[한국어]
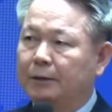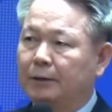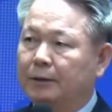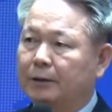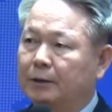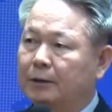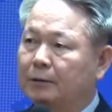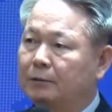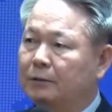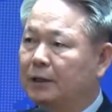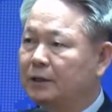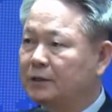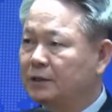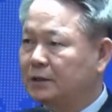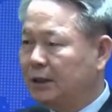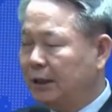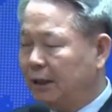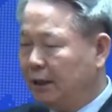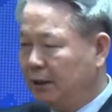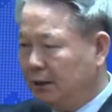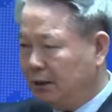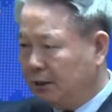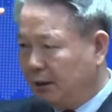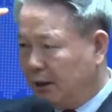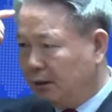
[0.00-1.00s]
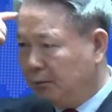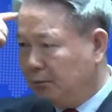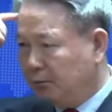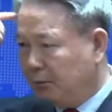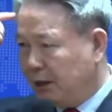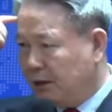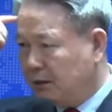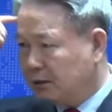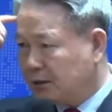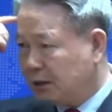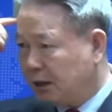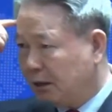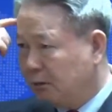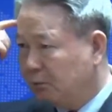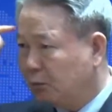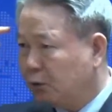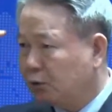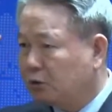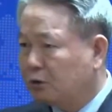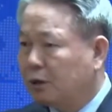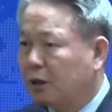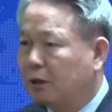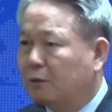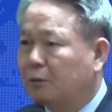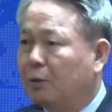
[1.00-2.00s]
그런데 생각만
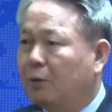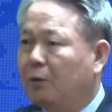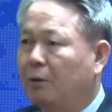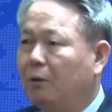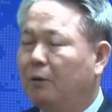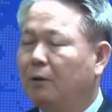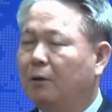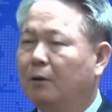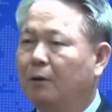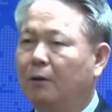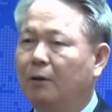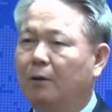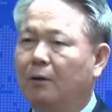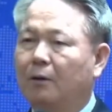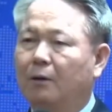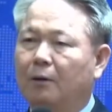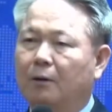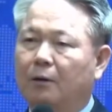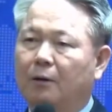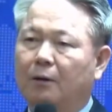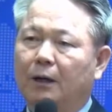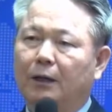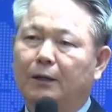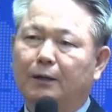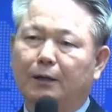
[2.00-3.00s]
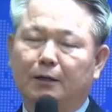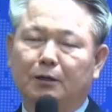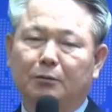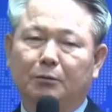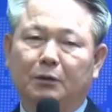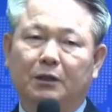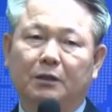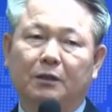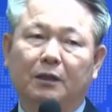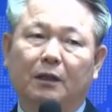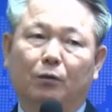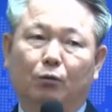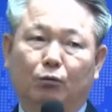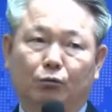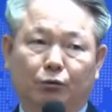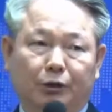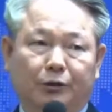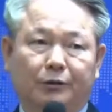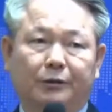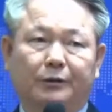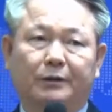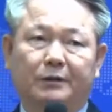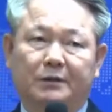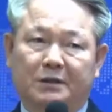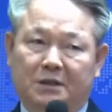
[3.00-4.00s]
잘못해도 하나님이 때로
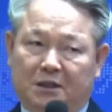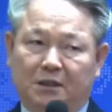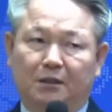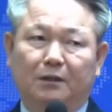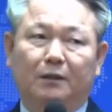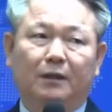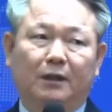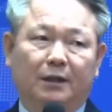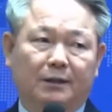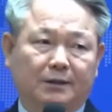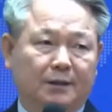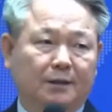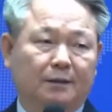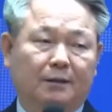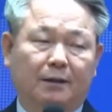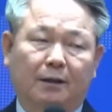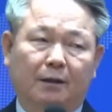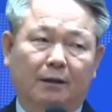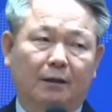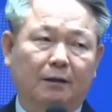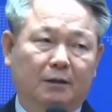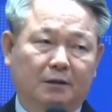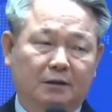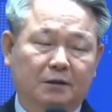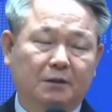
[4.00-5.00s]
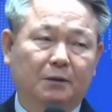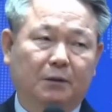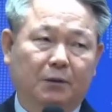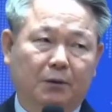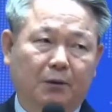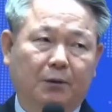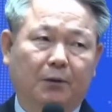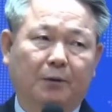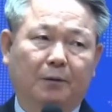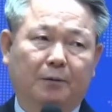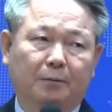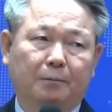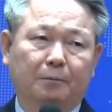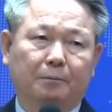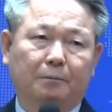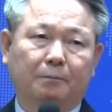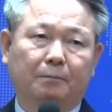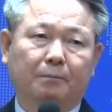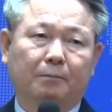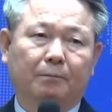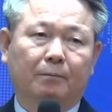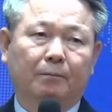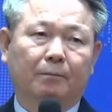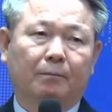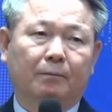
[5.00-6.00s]
우리를 징계하실 때가 있어요.
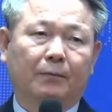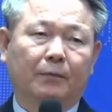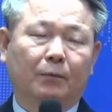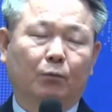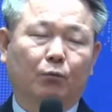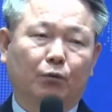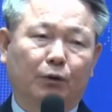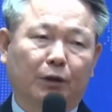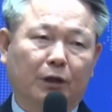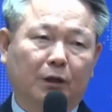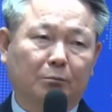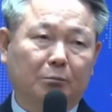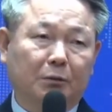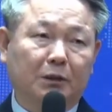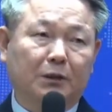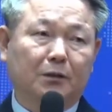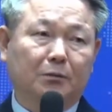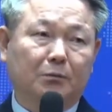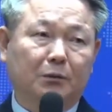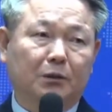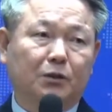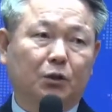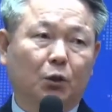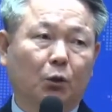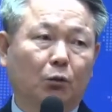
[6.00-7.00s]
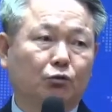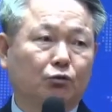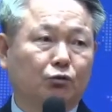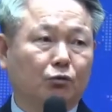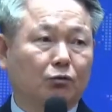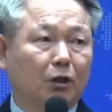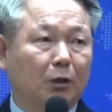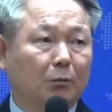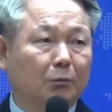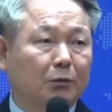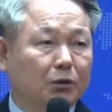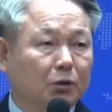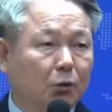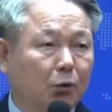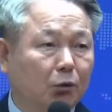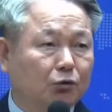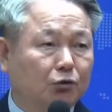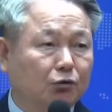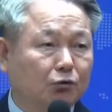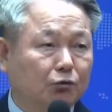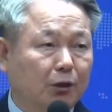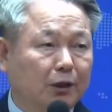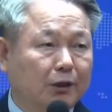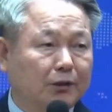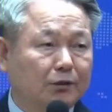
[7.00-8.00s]
우리가 믿음이 성숙하면
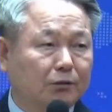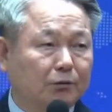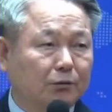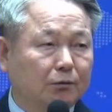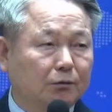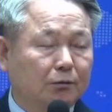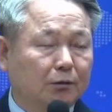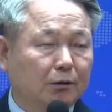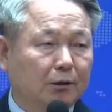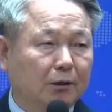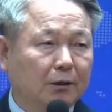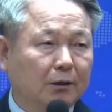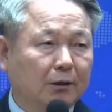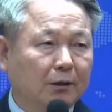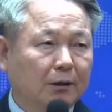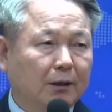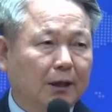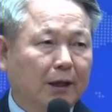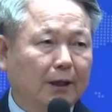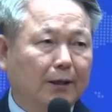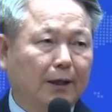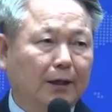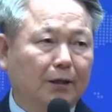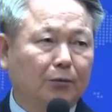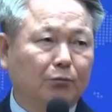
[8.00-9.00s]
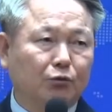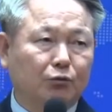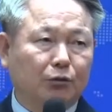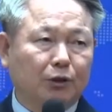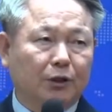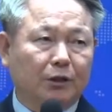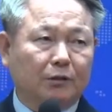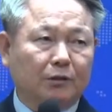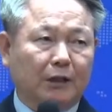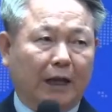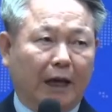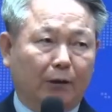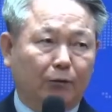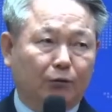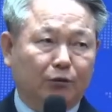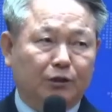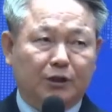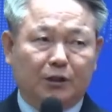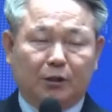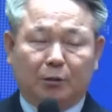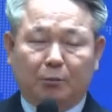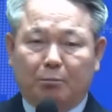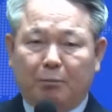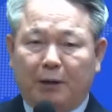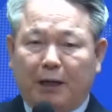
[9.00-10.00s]
성숙할수록 하나님이 우리를
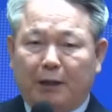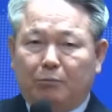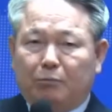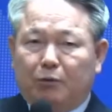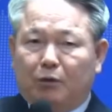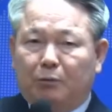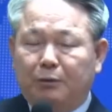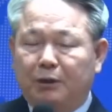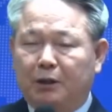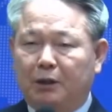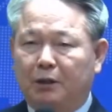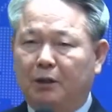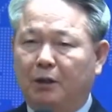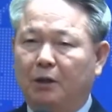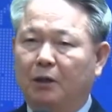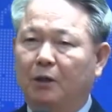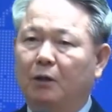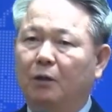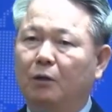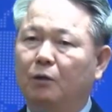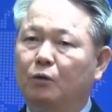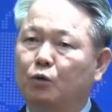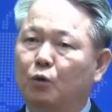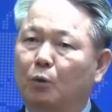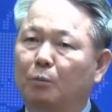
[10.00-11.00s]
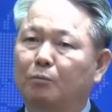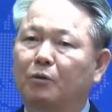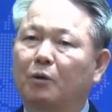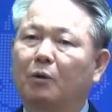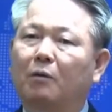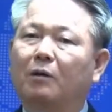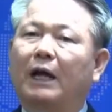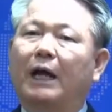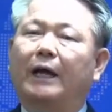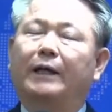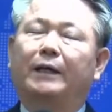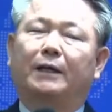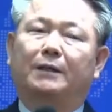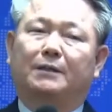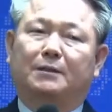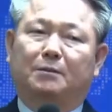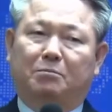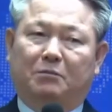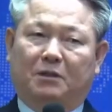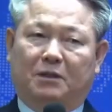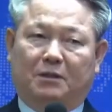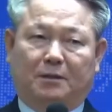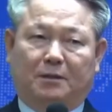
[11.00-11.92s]
다루시는 방법이 좀더 강해집니다.